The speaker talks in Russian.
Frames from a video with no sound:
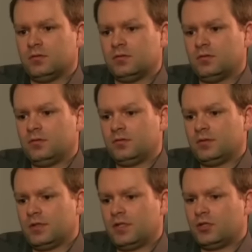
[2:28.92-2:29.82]
э,
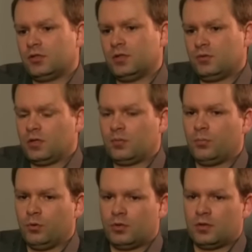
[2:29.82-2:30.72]
как я считаю, как и
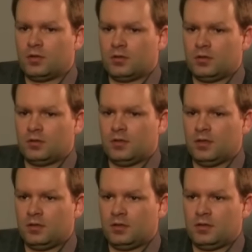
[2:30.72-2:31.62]
покер, э,
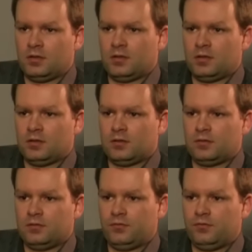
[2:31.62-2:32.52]
это
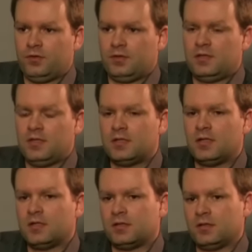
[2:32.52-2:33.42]
вид
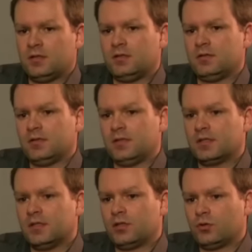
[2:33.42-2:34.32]
деятельности,
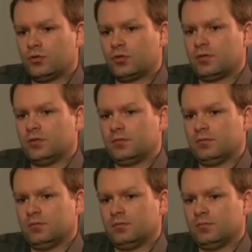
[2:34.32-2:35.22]
если ты хочешь
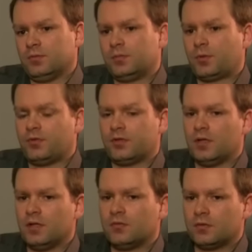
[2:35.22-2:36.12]
быть
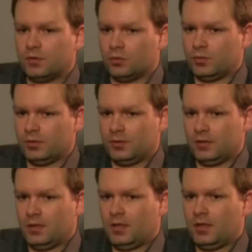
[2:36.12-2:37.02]
профессионалом в этой области,
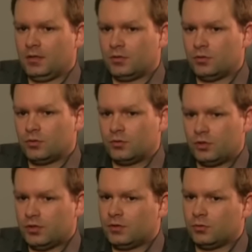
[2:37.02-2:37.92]
ты должен
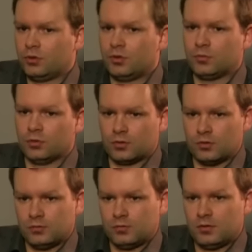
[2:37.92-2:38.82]
читать очень
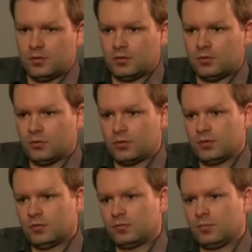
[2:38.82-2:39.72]
много. Ты
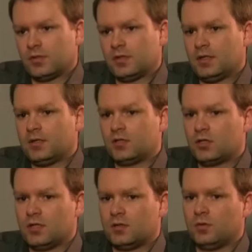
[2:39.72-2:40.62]
должен ну, постоянно
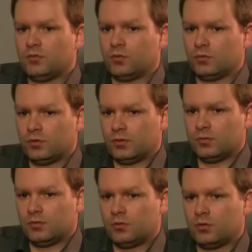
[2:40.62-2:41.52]
держать себя в тонусе,
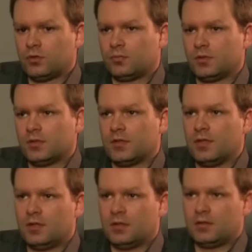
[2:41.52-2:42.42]
ты должен
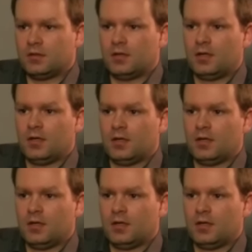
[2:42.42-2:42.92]
постоянно